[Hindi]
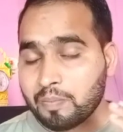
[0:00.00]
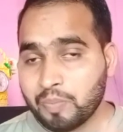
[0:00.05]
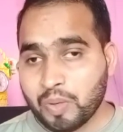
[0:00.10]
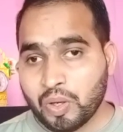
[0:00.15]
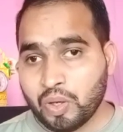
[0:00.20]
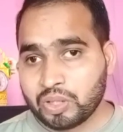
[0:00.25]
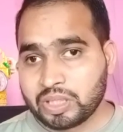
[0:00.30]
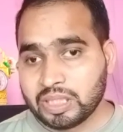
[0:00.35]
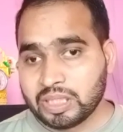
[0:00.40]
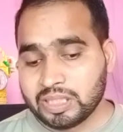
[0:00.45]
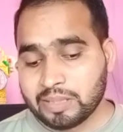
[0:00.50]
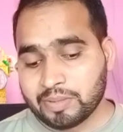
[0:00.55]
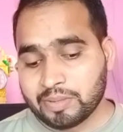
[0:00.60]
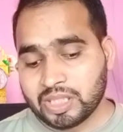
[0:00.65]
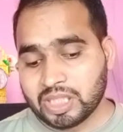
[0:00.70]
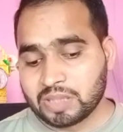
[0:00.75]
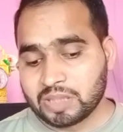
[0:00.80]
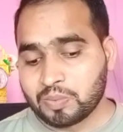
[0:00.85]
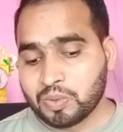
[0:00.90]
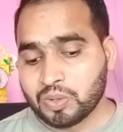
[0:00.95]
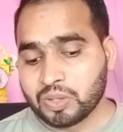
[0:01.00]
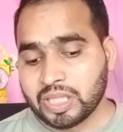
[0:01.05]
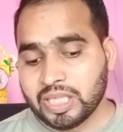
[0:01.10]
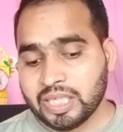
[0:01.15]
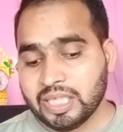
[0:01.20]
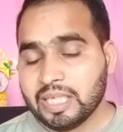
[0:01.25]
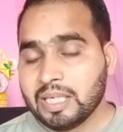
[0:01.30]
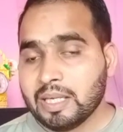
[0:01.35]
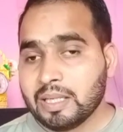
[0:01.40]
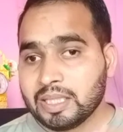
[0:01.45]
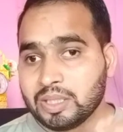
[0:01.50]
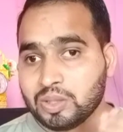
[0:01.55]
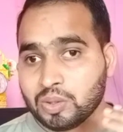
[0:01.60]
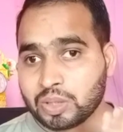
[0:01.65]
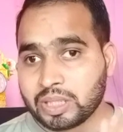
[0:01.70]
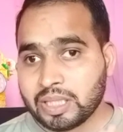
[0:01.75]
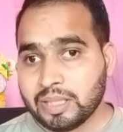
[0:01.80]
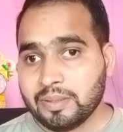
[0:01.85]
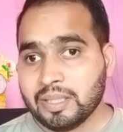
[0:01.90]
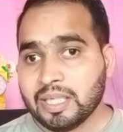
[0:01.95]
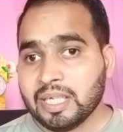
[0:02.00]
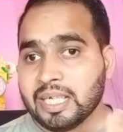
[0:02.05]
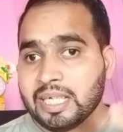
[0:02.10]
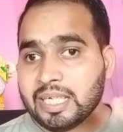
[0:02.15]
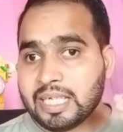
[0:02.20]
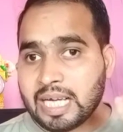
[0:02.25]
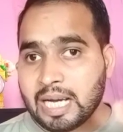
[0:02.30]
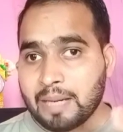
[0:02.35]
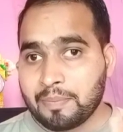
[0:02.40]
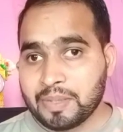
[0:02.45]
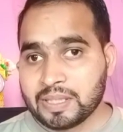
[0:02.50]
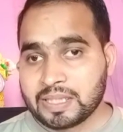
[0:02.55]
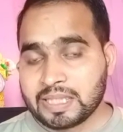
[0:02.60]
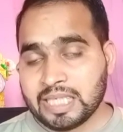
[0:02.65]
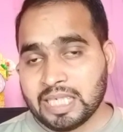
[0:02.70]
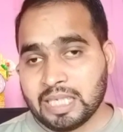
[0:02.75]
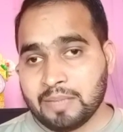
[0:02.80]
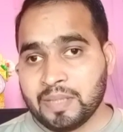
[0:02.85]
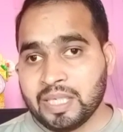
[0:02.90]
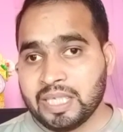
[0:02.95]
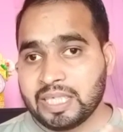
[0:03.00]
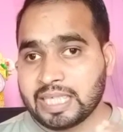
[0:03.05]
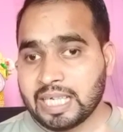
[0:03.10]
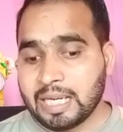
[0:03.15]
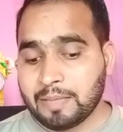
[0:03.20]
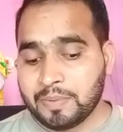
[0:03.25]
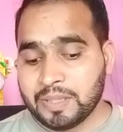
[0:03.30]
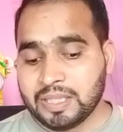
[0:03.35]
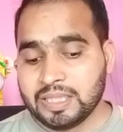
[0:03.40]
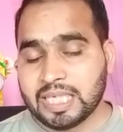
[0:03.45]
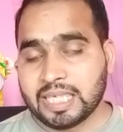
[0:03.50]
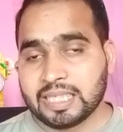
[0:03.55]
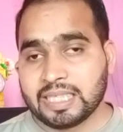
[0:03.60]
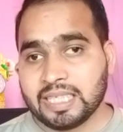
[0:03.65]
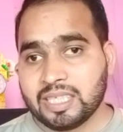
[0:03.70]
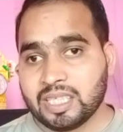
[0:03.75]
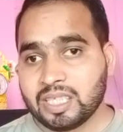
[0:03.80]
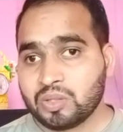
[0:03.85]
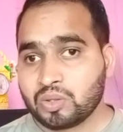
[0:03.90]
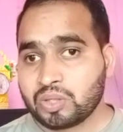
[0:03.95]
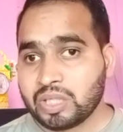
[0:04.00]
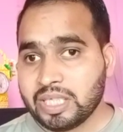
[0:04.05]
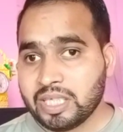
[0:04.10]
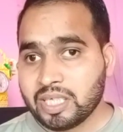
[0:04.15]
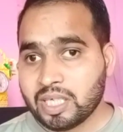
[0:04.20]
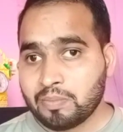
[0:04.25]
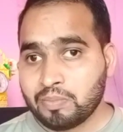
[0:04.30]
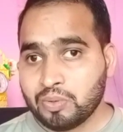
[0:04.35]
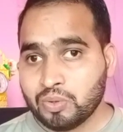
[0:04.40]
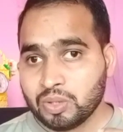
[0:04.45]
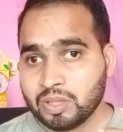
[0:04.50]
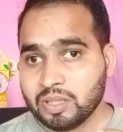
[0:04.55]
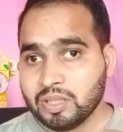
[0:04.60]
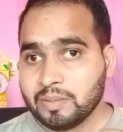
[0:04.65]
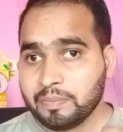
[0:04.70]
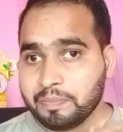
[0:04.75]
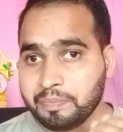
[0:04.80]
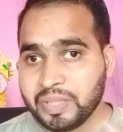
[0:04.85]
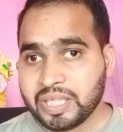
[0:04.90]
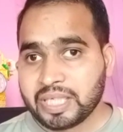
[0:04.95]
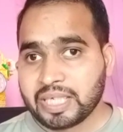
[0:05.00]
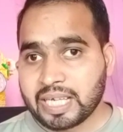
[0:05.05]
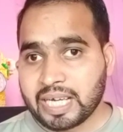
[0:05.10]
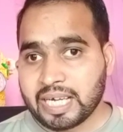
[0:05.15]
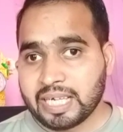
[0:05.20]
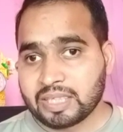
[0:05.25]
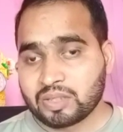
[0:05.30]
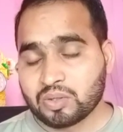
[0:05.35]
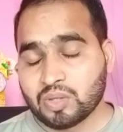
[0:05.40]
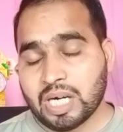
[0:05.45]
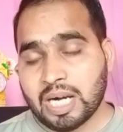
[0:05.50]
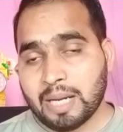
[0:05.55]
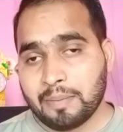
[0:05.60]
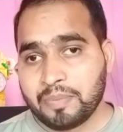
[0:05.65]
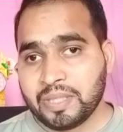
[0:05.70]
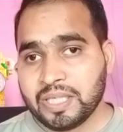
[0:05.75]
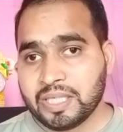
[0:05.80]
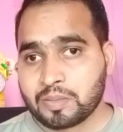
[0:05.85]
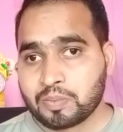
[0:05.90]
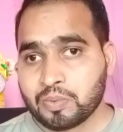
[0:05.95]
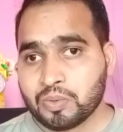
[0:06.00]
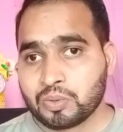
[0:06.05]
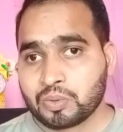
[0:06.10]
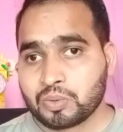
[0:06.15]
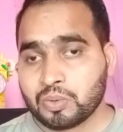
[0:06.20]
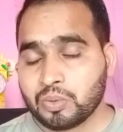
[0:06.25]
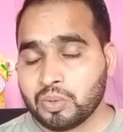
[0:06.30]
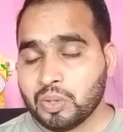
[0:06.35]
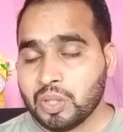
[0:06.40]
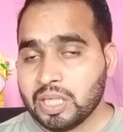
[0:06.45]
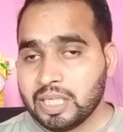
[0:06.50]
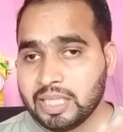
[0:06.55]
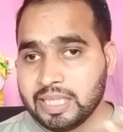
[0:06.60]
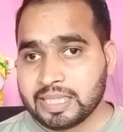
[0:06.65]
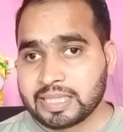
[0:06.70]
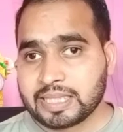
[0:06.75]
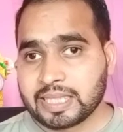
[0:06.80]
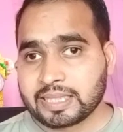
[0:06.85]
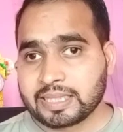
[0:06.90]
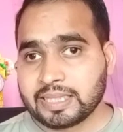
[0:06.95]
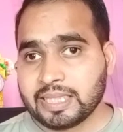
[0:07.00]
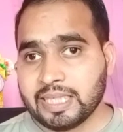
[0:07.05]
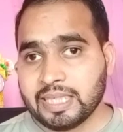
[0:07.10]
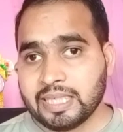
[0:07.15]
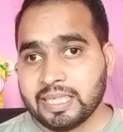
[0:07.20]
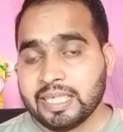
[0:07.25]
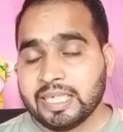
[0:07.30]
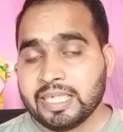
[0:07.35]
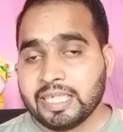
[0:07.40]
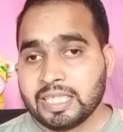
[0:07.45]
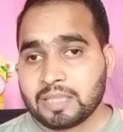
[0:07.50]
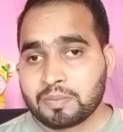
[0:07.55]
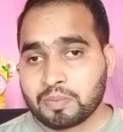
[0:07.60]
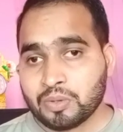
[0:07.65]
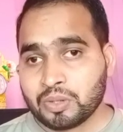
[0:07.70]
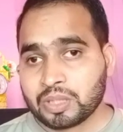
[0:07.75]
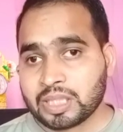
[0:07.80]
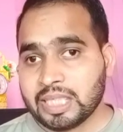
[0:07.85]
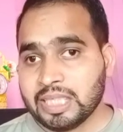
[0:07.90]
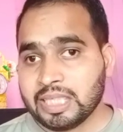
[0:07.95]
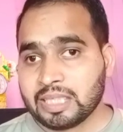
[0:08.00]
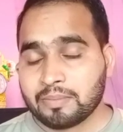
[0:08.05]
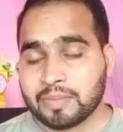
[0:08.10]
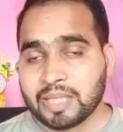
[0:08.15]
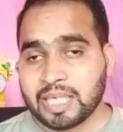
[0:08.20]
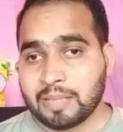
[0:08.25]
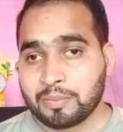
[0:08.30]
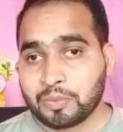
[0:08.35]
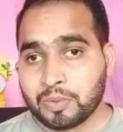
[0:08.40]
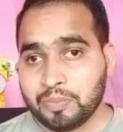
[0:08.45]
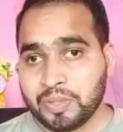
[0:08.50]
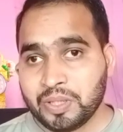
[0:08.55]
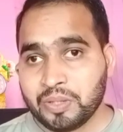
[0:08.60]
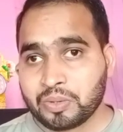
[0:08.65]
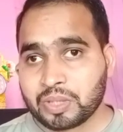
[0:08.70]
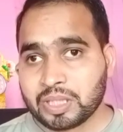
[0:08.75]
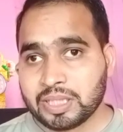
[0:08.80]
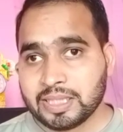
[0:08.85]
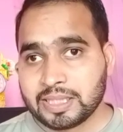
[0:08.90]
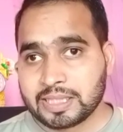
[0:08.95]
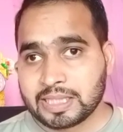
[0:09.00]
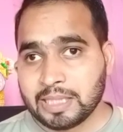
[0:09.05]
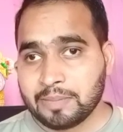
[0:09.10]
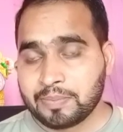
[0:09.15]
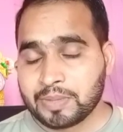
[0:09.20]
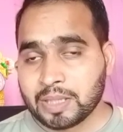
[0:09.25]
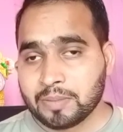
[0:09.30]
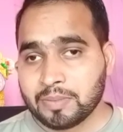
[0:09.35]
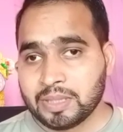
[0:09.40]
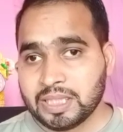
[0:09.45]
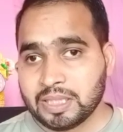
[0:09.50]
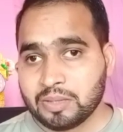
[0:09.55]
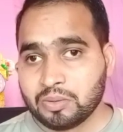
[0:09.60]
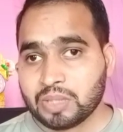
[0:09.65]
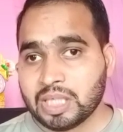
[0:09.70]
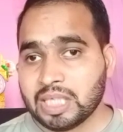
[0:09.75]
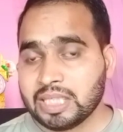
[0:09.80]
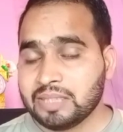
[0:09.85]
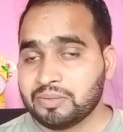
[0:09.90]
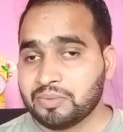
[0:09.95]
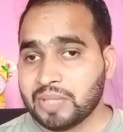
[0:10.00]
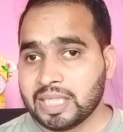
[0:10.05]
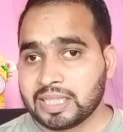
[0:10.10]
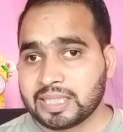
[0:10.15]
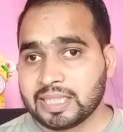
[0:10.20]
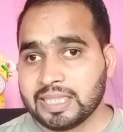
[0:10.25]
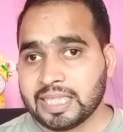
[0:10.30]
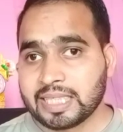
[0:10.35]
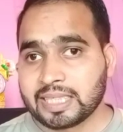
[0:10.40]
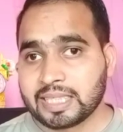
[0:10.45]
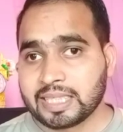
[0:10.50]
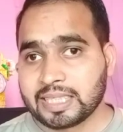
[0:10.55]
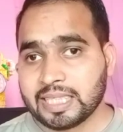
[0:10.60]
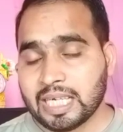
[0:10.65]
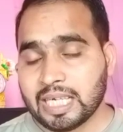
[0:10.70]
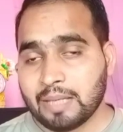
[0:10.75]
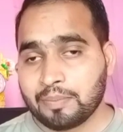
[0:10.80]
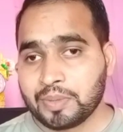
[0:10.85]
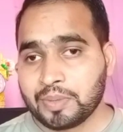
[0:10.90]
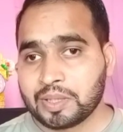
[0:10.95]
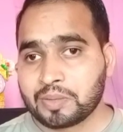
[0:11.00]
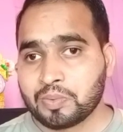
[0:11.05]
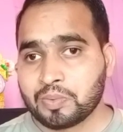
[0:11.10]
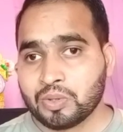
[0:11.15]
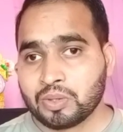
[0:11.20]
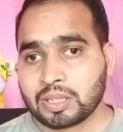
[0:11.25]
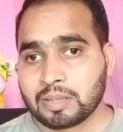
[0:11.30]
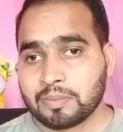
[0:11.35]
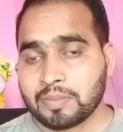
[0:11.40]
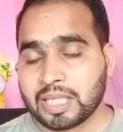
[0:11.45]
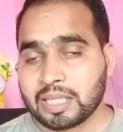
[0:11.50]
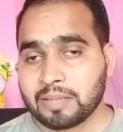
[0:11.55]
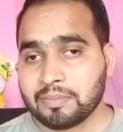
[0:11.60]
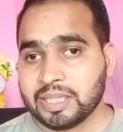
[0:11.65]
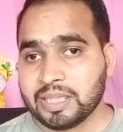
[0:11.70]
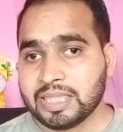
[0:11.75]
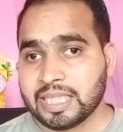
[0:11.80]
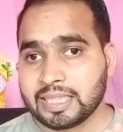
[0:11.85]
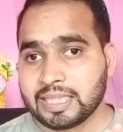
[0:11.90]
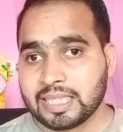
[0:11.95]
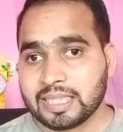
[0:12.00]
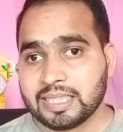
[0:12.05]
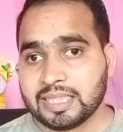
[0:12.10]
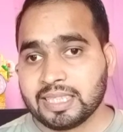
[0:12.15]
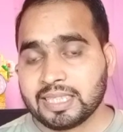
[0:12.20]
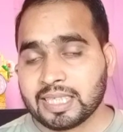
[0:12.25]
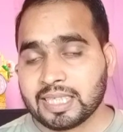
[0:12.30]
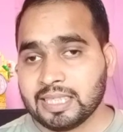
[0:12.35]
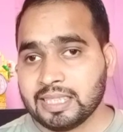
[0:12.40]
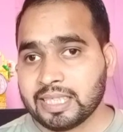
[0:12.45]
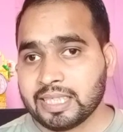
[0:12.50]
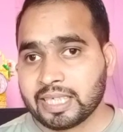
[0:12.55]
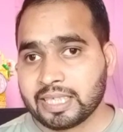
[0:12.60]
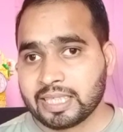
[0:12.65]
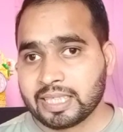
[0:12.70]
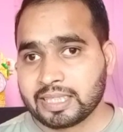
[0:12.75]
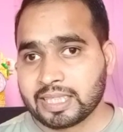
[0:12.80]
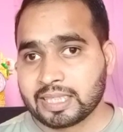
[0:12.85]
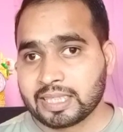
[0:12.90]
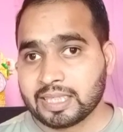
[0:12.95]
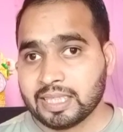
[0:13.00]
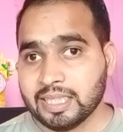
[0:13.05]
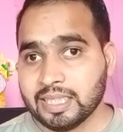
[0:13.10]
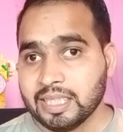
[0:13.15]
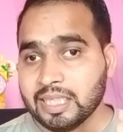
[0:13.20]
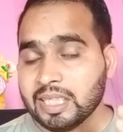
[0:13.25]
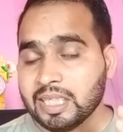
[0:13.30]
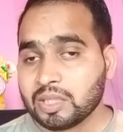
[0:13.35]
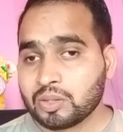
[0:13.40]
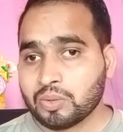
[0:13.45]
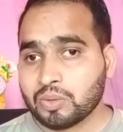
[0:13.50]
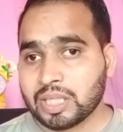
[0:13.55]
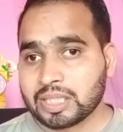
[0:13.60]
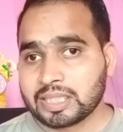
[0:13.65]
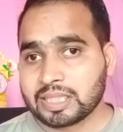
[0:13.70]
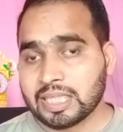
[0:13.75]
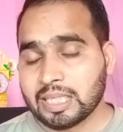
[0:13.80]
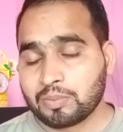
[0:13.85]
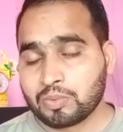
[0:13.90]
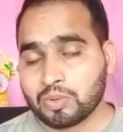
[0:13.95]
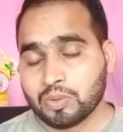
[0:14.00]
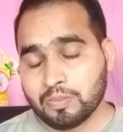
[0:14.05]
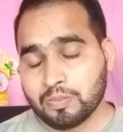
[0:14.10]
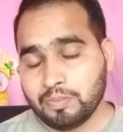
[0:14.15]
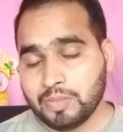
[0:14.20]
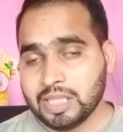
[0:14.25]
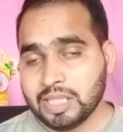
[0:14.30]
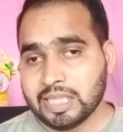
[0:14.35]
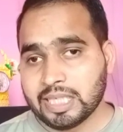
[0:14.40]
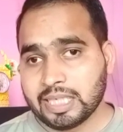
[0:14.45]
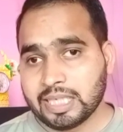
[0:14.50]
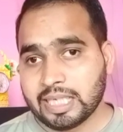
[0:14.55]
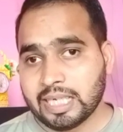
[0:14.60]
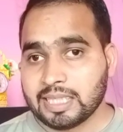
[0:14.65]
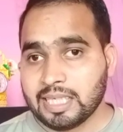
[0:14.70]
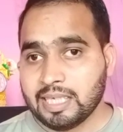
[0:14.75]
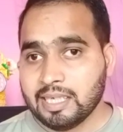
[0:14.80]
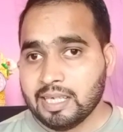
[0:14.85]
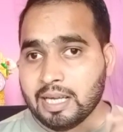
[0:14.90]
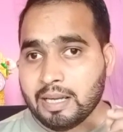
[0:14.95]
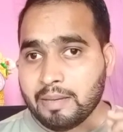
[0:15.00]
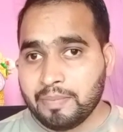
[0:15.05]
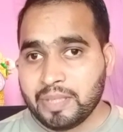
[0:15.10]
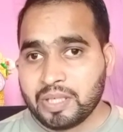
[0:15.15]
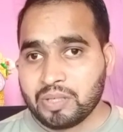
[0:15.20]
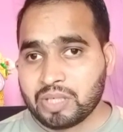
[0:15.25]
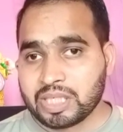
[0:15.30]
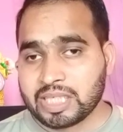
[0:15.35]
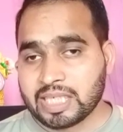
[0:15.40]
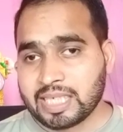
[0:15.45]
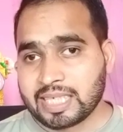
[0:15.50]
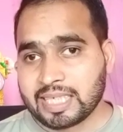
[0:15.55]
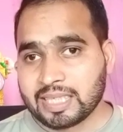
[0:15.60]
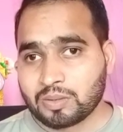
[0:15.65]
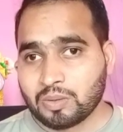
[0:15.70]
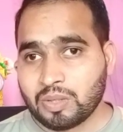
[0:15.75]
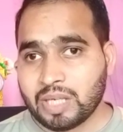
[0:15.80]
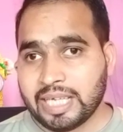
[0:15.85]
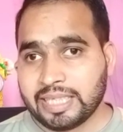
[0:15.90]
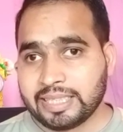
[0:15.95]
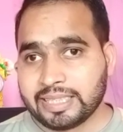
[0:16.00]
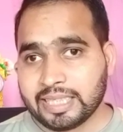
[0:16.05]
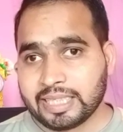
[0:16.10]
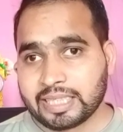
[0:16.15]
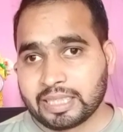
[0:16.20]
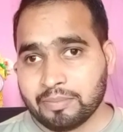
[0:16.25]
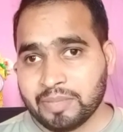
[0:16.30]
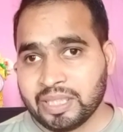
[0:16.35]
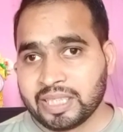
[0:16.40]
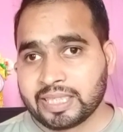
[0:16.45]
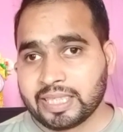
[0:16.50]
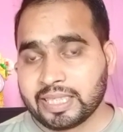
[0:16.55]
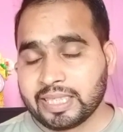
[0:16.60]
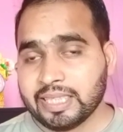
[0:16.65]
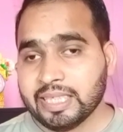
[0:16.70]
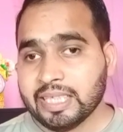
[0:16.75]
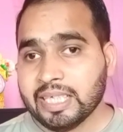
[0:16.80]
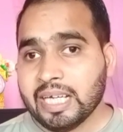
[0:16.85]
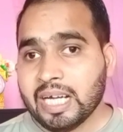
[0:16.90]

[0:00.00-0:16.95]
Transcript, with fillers: बहुत ही ज़बरदस्त फ़ोन है जो कि यहाँ पे सेल में काफ़ी ज़्यादा या जो कि फ़ोन बिक रहा है तो आप भी इस फ़ोन को ले सकते हैं इस फ़ोन का लिंक मैं आपको वीडियो के डिस्क्रिप्शन डिस्क्रिप्शन में दे दूंगा वहाँ से जाकर के आप इस फ़ोन के बारे में ज़्यादा डिटेल जानना चाहते हैं तो वहाँ से आपको मिल जाएगा वीडियो अच्छा लगे तो लाइक करें कमेंट करें